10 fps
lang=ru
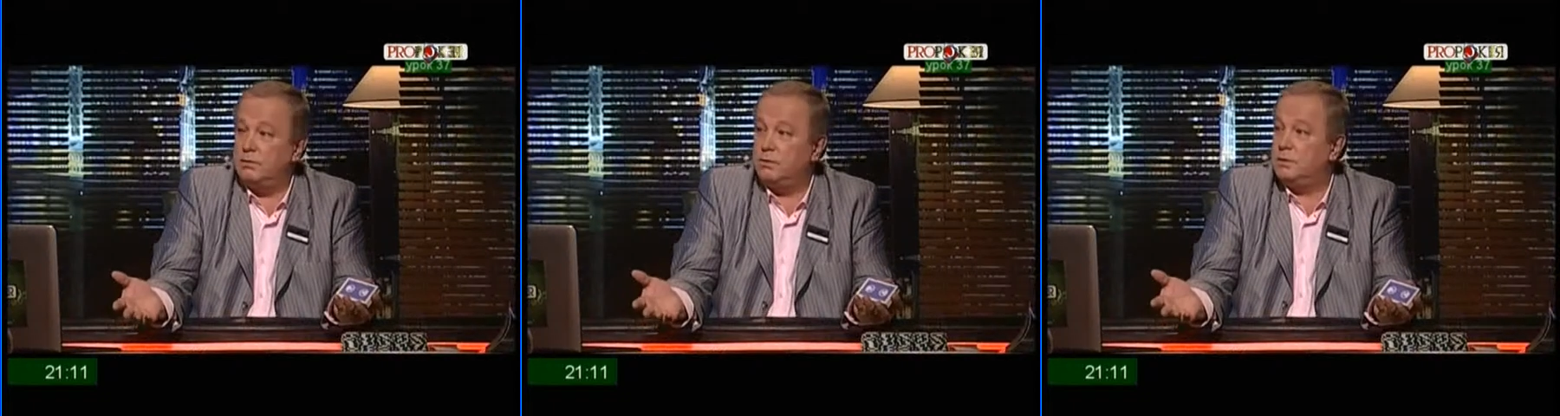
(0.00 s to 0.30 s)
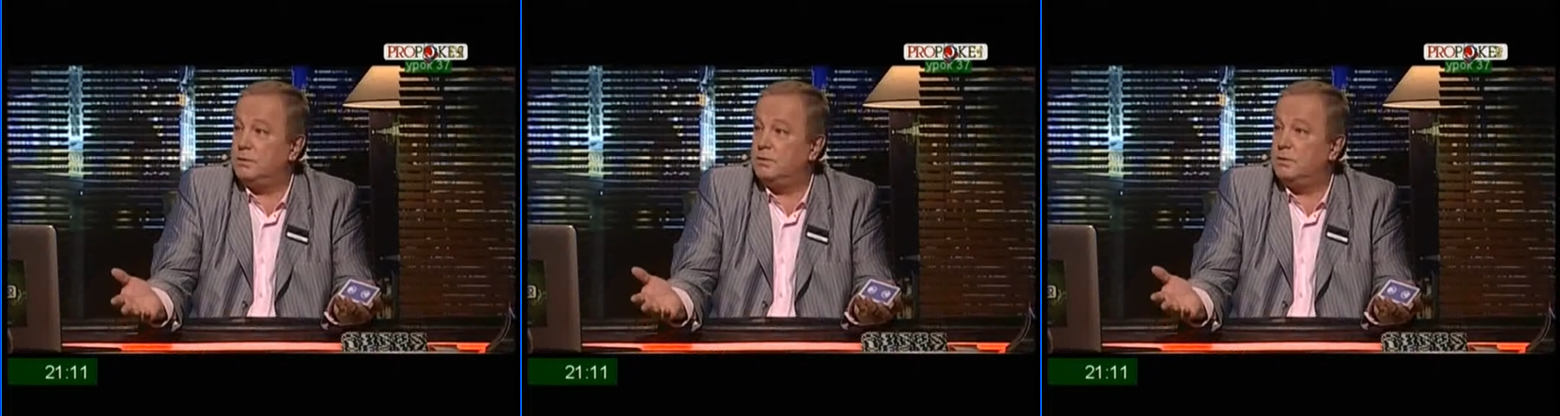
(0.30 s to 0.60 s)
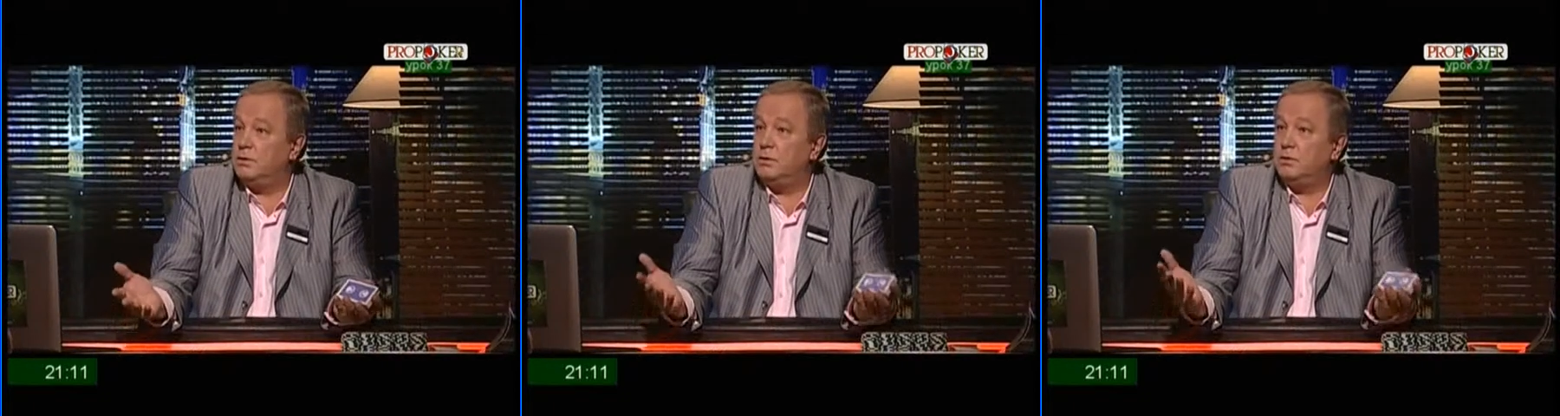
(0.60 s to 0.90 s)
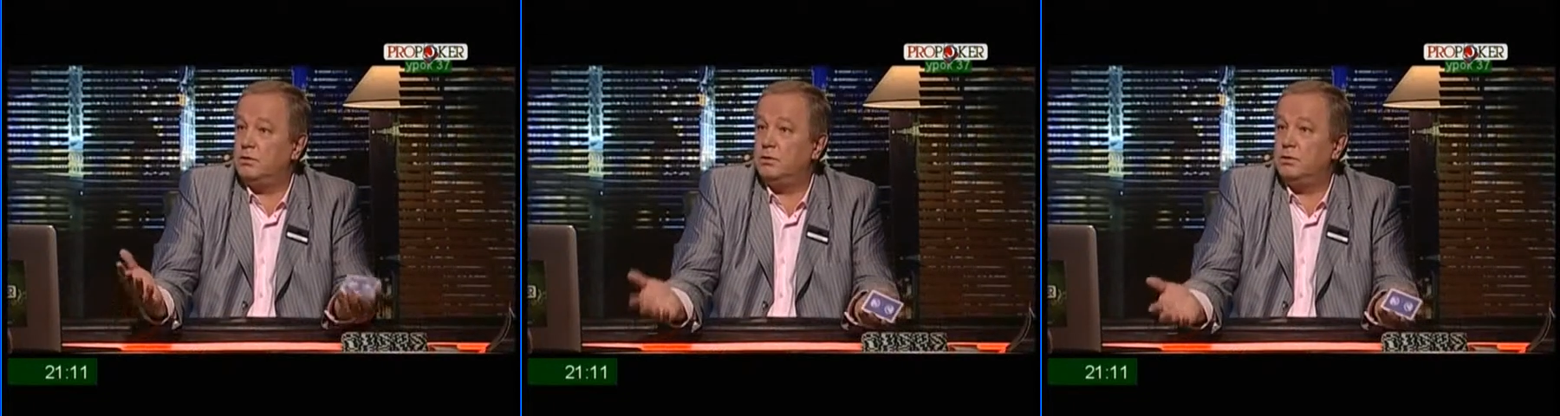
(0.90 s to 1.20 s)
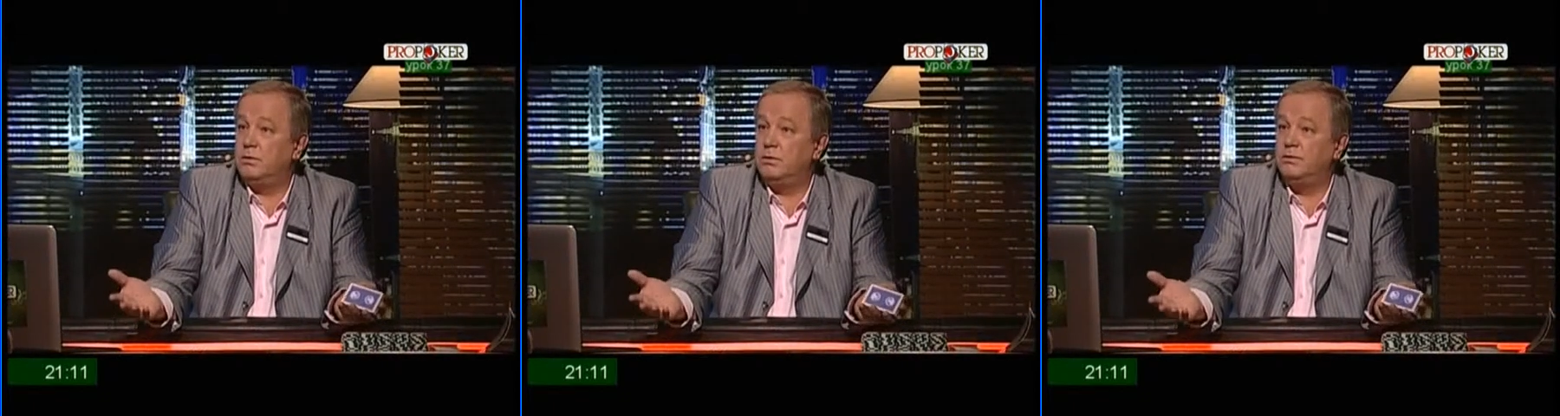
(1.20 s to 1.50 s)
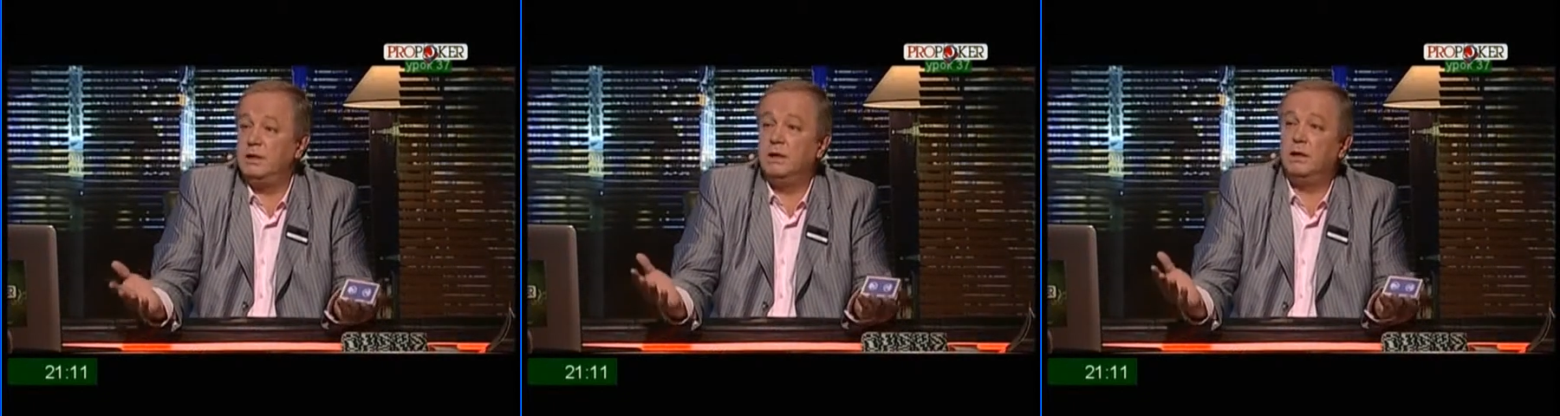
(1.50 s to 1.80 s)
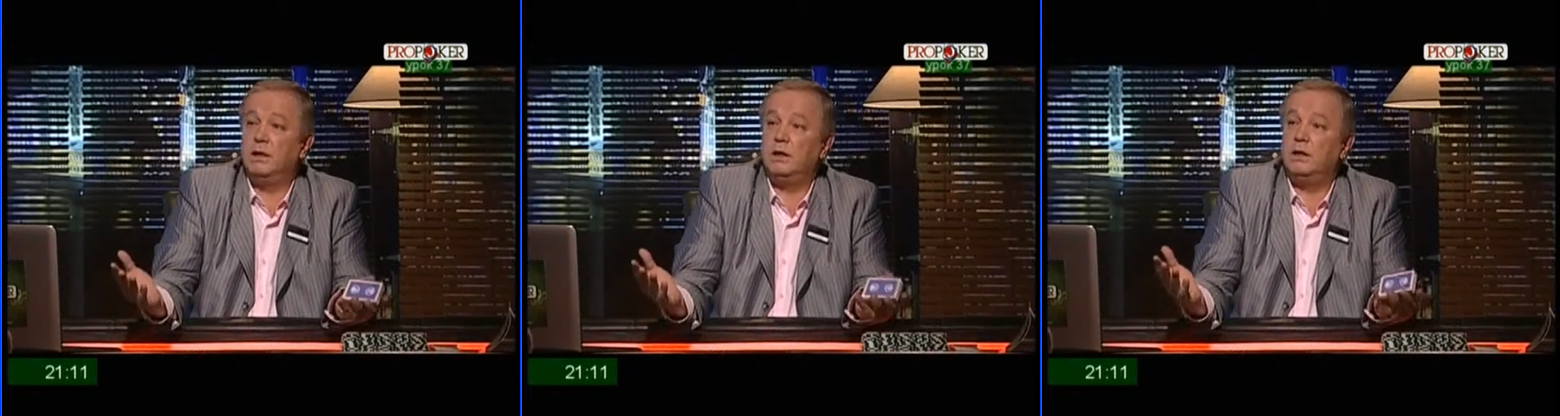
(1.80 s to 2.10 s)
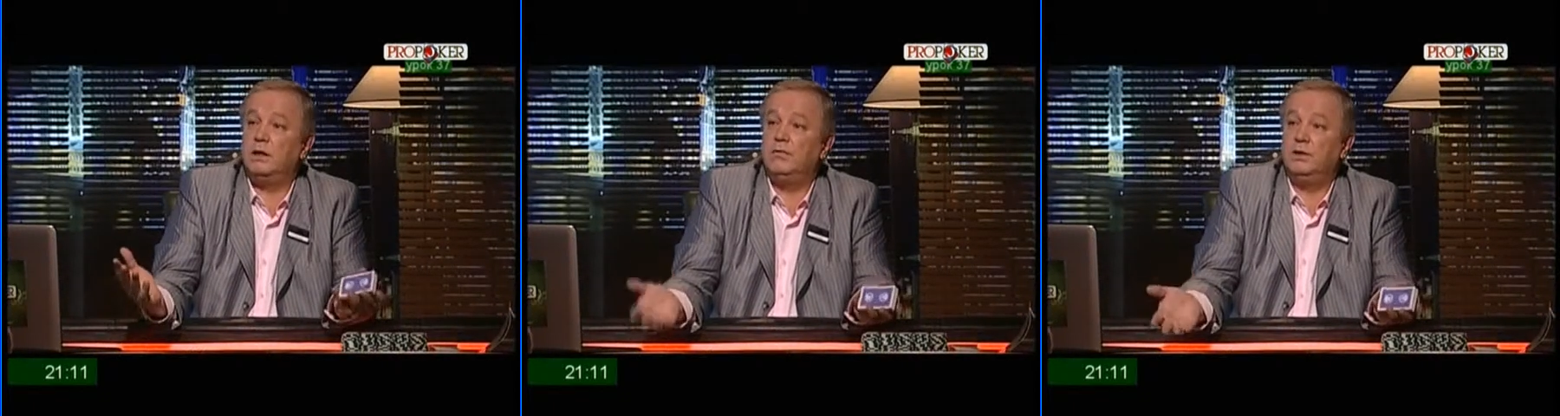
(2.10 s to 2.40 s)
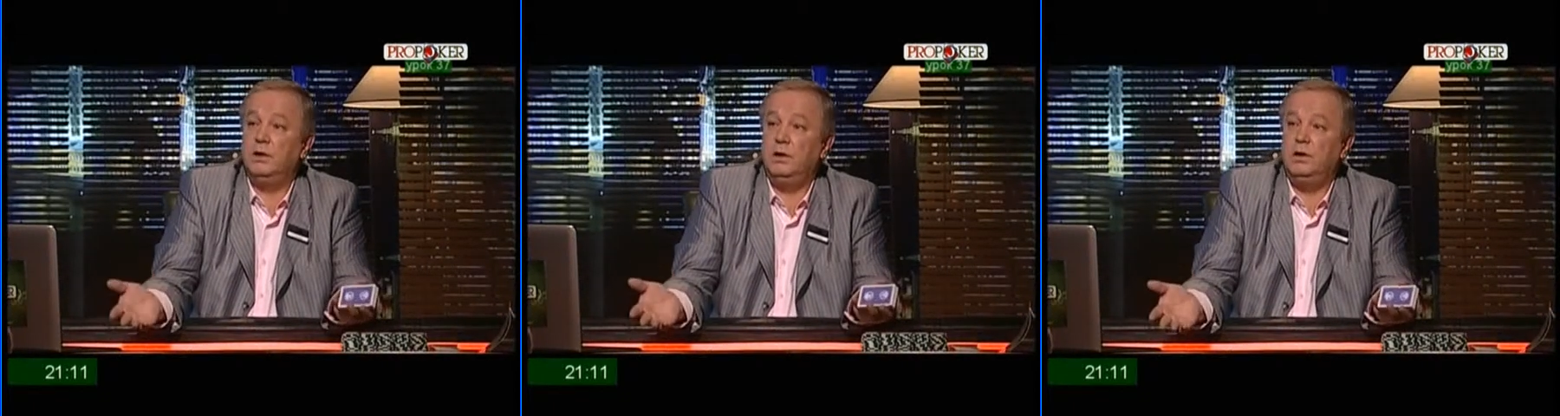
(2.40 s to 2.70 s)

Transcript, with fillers: ситуация в игре, что все игроки равны,